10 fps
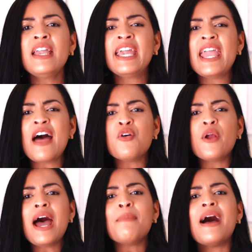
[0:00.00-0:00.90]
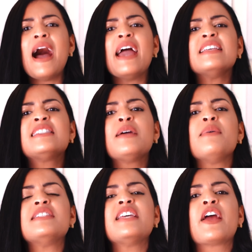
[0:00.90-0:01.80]
que adoraba a este
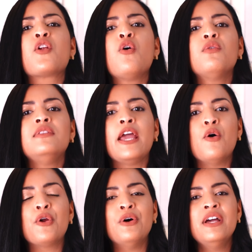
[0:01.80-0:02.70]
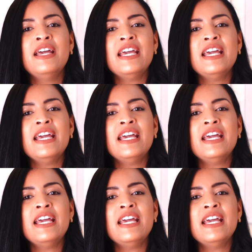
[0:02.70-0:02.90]
becerro de oro.